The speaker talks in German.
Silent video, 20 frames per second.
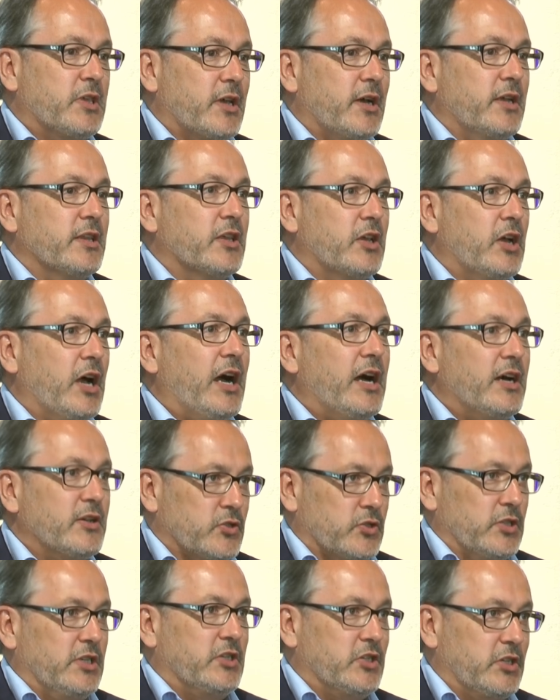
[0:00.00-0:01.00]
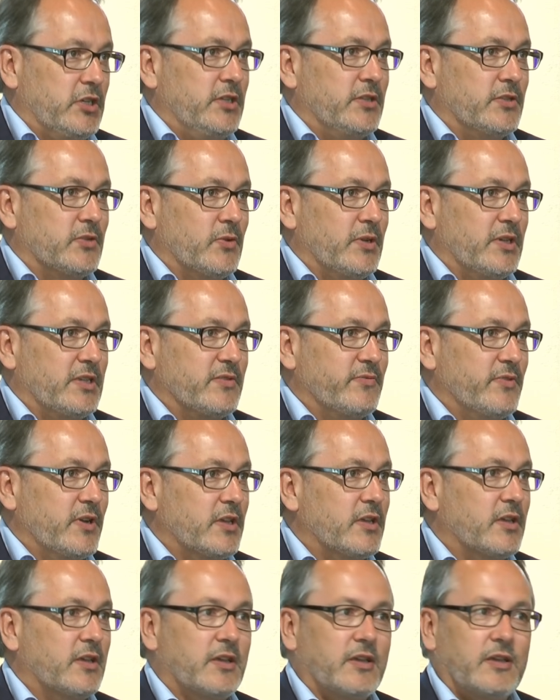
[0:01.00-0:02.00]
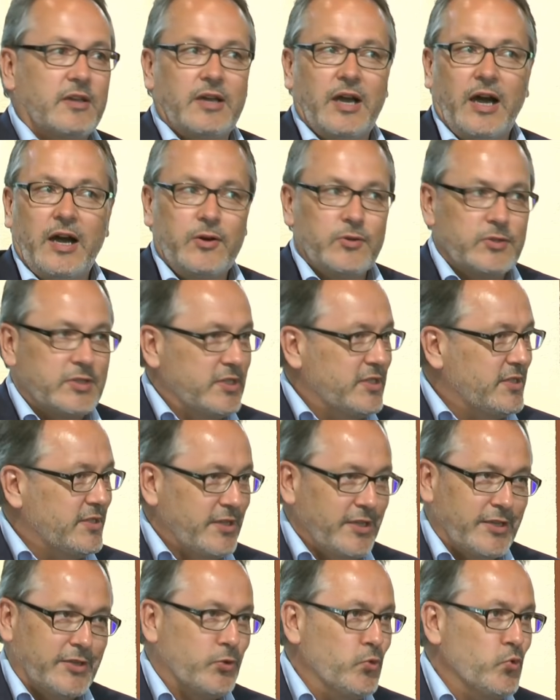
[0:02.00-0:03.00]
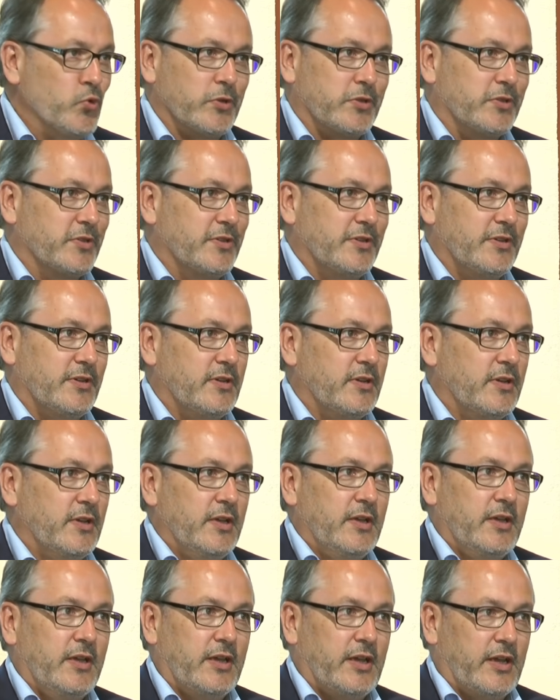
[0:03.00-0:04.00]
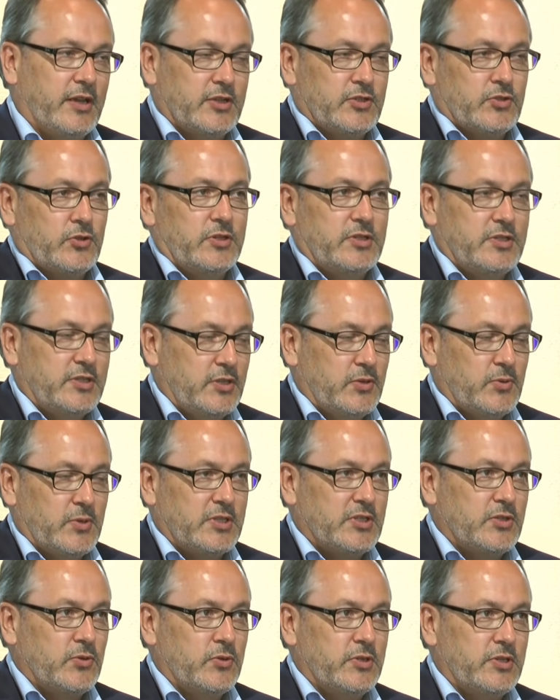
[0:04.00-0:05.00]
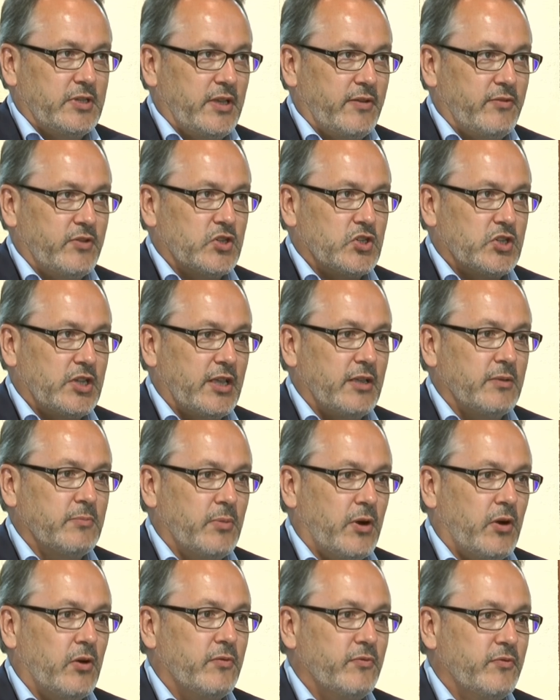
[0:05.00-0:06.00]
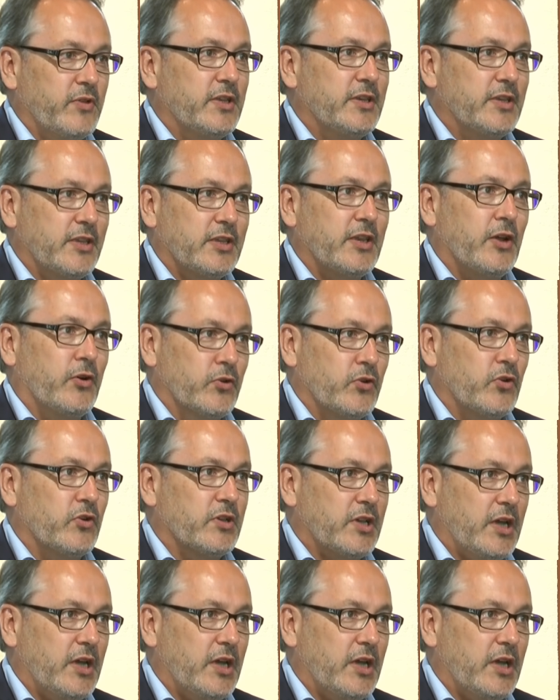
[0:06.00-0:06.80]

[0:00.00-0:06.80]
kein Chaos entstehen zu lassen, weil Chaos ist nicht gut. Äh, in einer solchen Situation, in der wir stecken, brauchen wir nicht auch noch